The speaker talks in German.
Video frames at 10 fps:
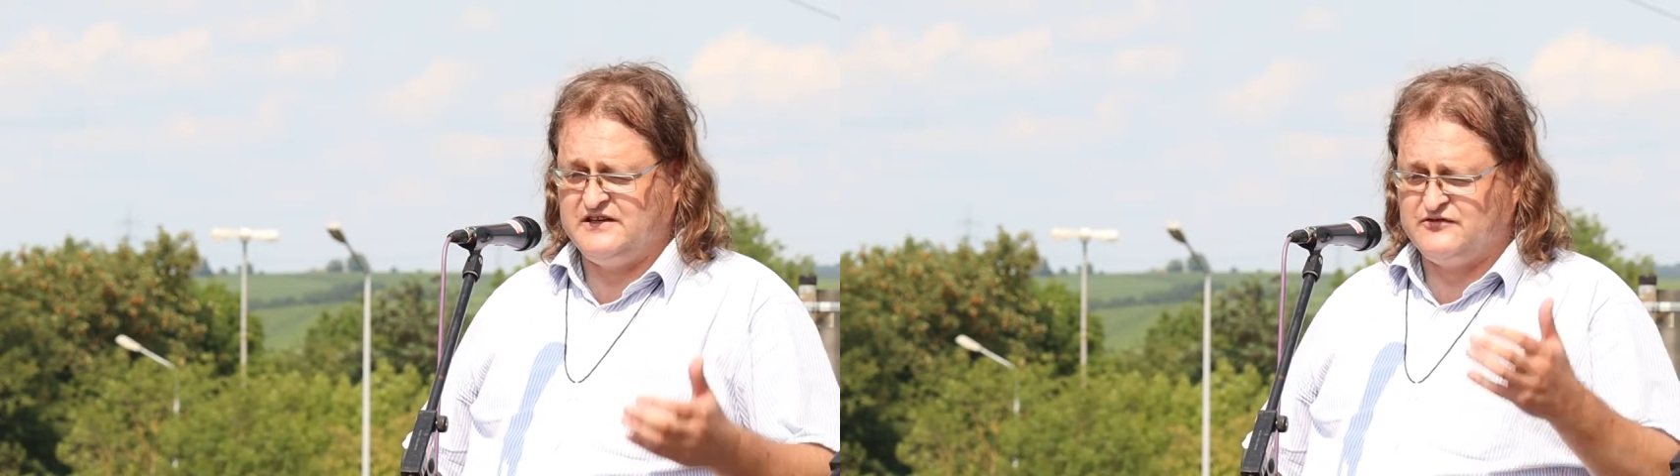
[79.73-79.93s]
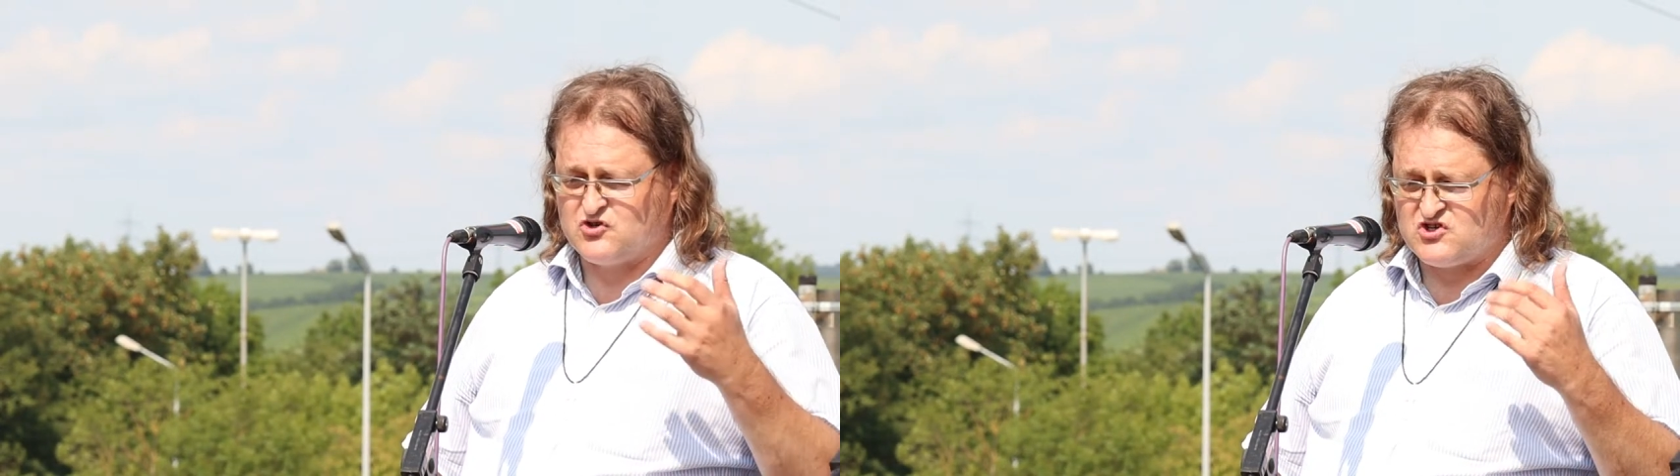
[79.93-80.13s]

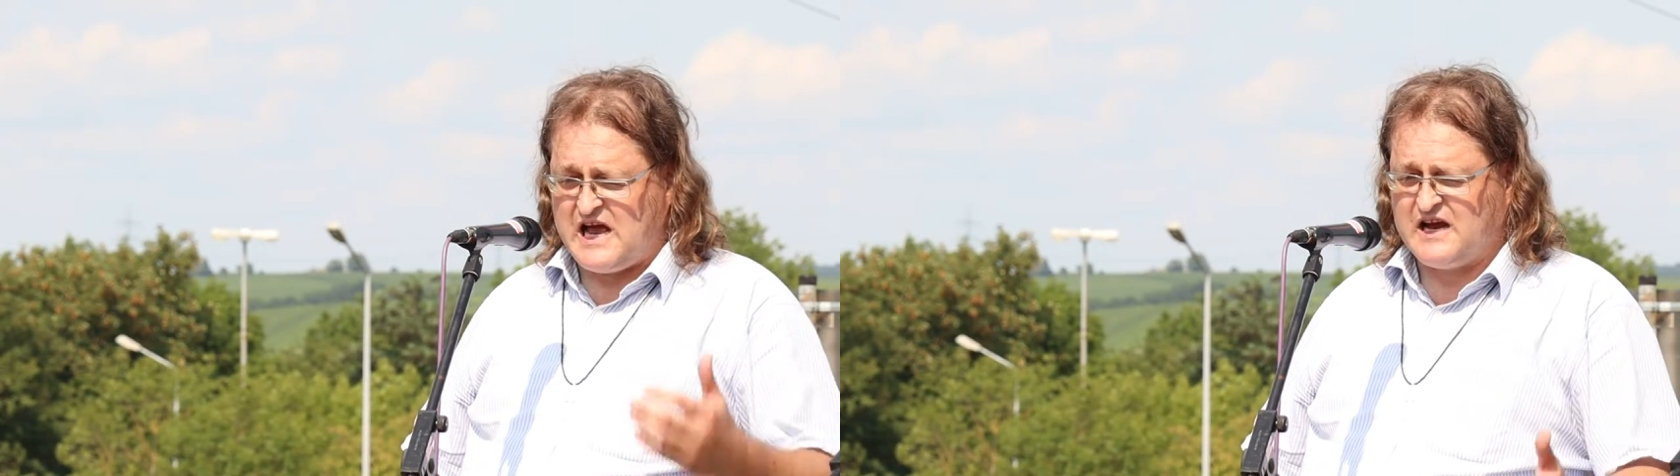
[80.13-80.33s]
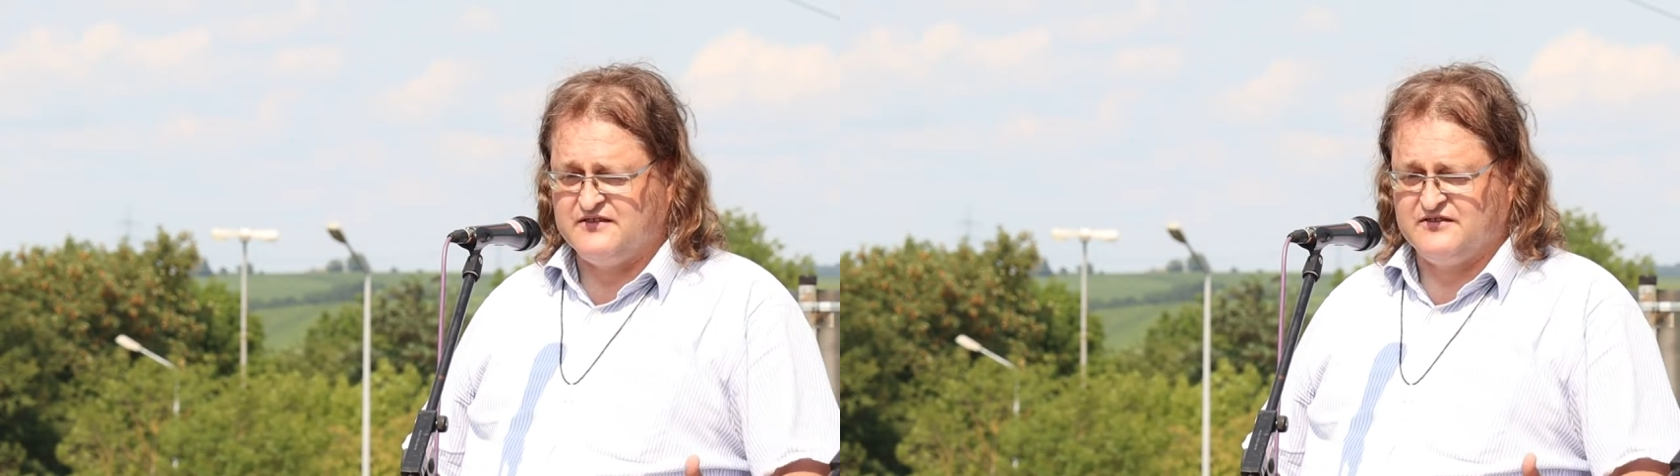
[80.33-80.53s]
die zu
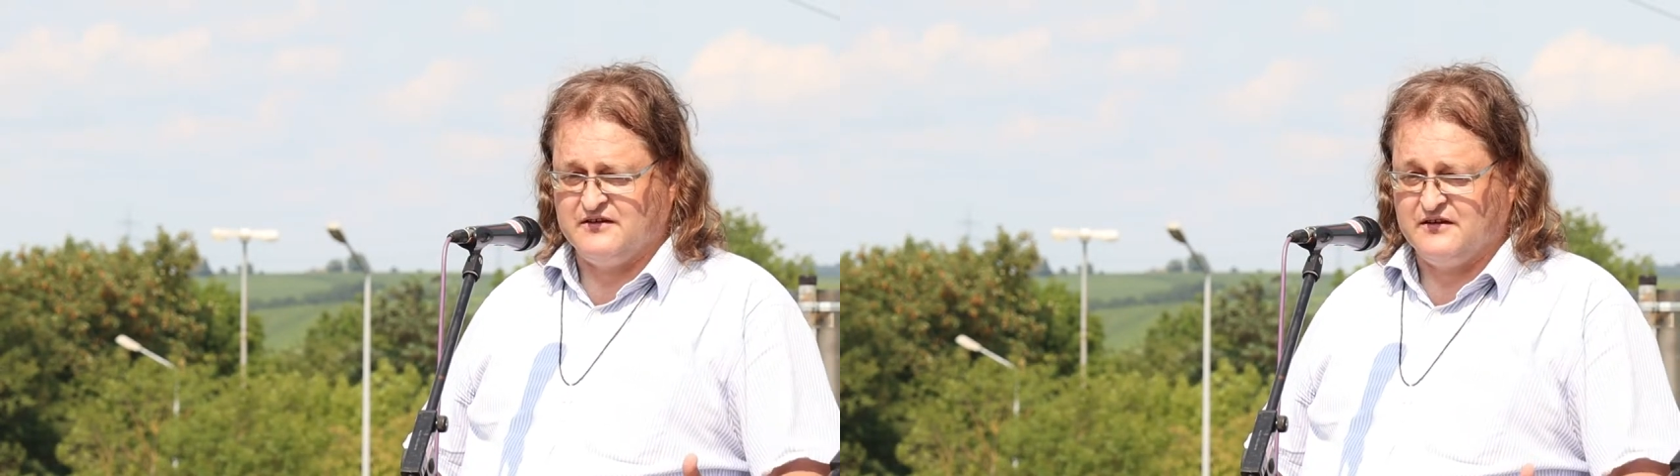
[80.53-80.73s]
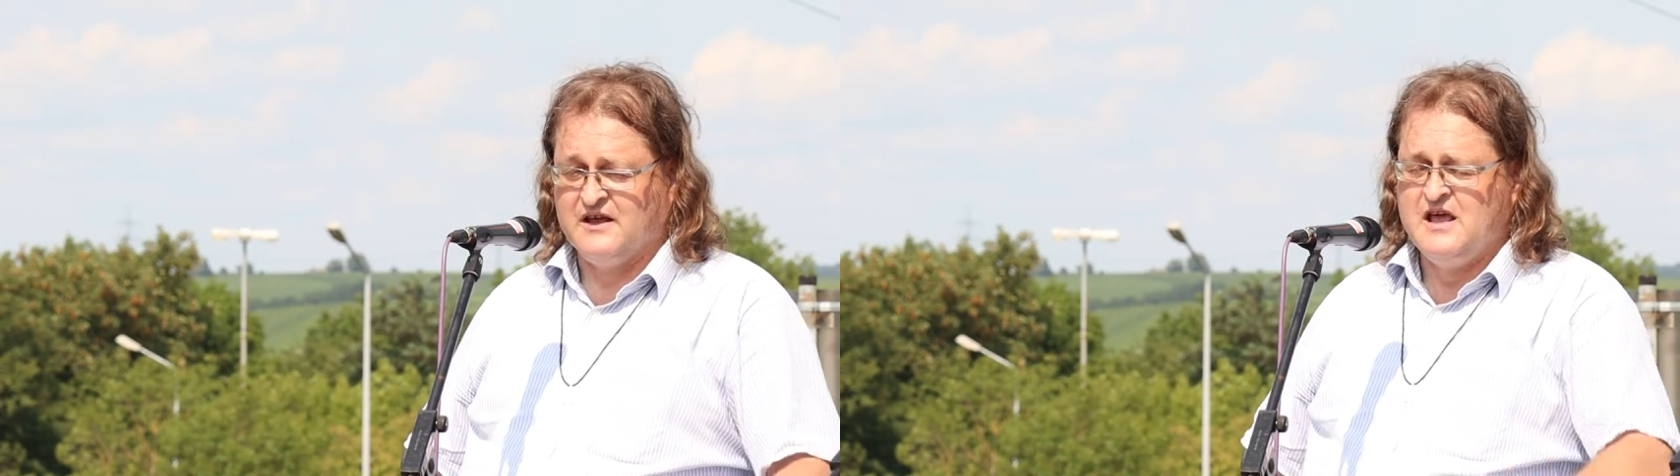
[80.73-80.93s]
schlachten
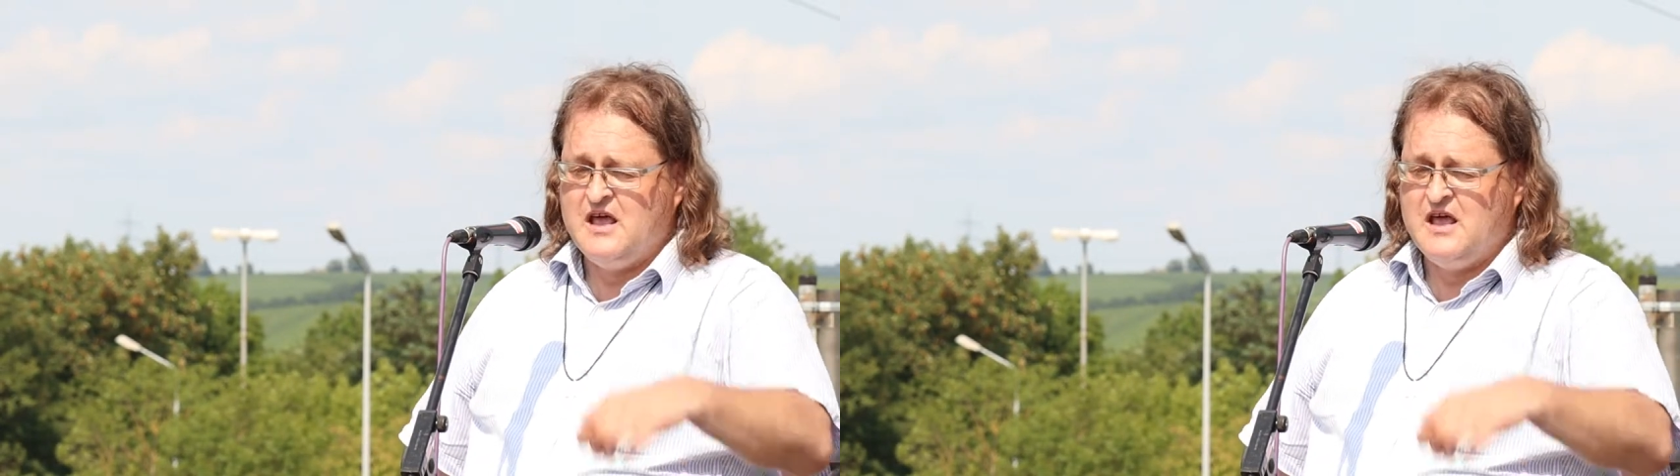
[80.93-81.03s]
sind.